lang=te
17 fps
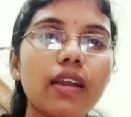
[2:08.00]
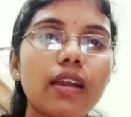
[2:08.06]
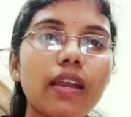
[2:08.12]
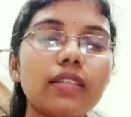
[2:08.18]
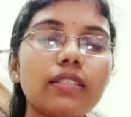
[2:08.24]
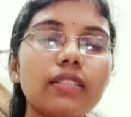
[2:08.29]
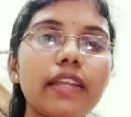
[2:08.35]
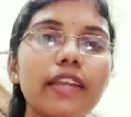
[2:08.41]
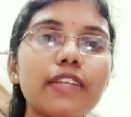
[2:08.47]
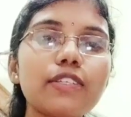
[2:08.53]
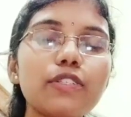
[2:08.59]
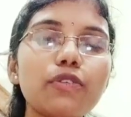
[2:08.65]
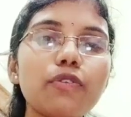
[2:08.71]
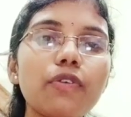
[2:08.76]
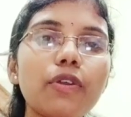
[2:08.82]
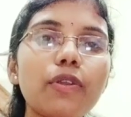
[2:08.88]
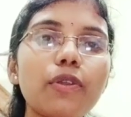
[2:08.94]
అండ్ నెక్స్ట్
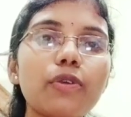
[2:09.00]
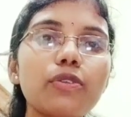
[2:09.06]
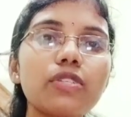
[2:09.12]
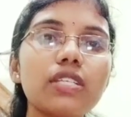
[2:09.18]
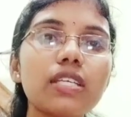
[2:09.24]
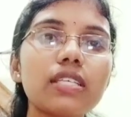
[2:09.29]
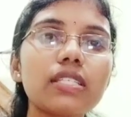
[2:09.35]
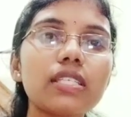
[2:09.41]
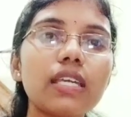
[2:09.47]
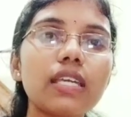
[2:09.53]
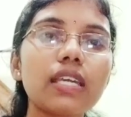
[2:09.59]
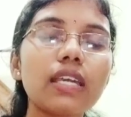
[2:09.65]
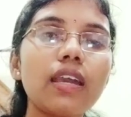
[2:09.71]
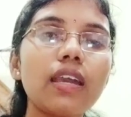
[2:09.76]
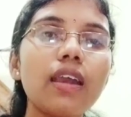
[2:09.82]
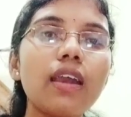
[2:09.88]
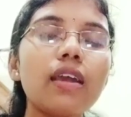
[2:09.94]
వన్ వచ్చేసి
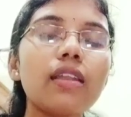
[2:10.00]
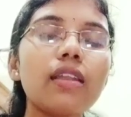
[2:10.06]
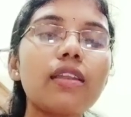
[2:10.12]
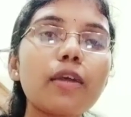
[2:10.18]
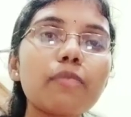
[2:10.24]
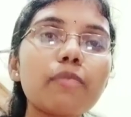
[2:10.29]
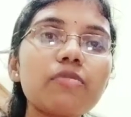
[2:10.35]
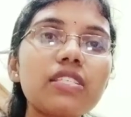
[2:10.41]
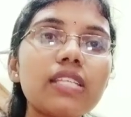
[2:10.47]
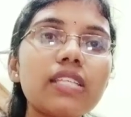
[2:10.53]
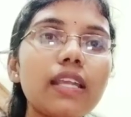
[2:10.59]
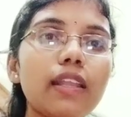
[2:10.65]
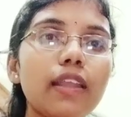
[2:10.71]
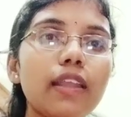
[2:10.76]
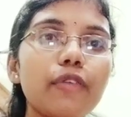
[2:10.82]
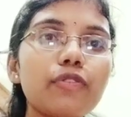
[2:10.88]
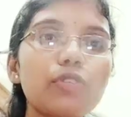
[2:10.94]
డ్రమ్ స్టిక్
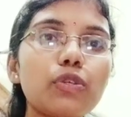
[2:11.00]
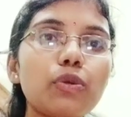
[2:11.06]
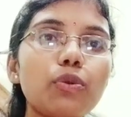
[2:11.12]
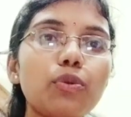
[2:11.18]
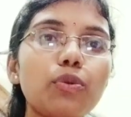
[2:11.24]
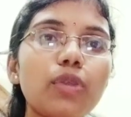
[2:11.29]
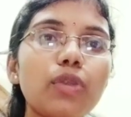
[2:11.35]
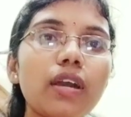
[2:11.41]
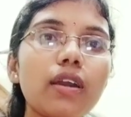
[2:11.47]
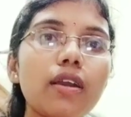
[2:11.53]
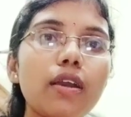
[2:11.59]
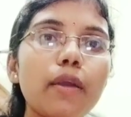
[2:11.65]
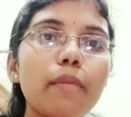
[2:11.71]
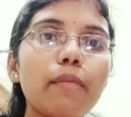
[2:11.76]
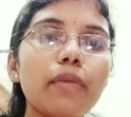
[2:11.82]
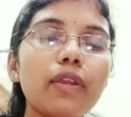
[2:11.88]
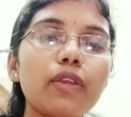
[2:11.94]
లీవ్స్ కూడా
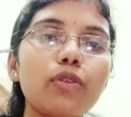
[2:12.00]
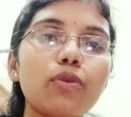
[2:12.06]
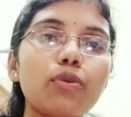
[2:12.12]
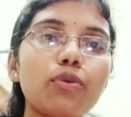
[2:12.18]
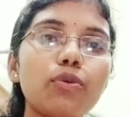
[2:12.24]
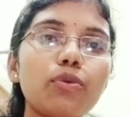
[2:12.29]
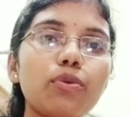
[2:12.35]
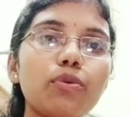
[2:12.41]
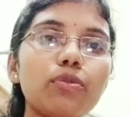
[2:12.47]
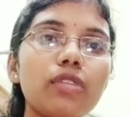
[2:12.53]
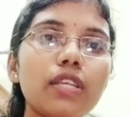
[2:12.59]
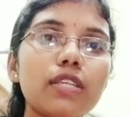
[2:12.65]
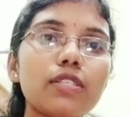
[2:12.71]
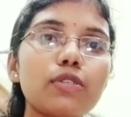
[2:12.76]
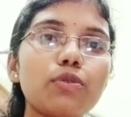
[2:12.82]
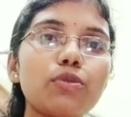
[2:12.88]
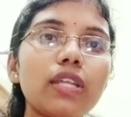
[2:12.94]
మీరు
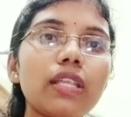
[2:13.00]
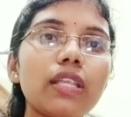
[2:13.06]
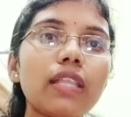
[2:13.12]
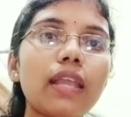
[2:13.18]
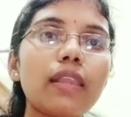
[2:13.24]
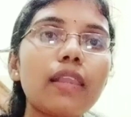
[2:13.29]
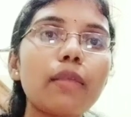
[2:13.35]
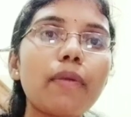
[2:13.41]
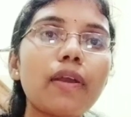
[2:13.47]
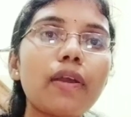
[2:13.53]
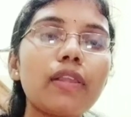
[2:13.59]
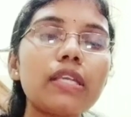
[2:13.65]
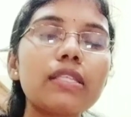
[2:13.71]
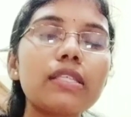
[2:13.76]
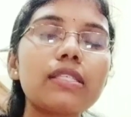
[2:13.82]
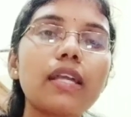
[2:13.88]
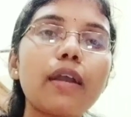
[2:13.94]
తీసుకుంటే తల్లిపాలు
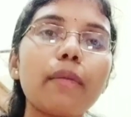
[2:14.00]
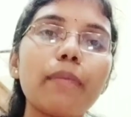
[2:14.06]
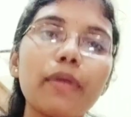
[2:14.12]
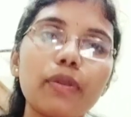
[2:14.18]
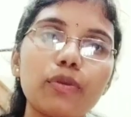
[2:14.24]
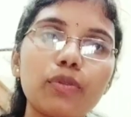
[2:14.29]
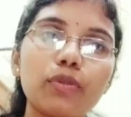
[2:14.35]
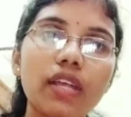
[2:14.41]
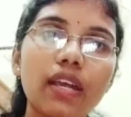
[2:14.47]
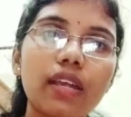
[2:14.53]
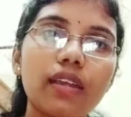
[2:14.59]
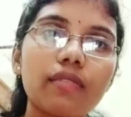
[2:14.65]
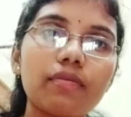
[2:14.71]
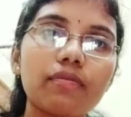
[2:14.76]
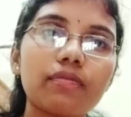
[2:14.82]
ఈజీగా పెరుగుతాయి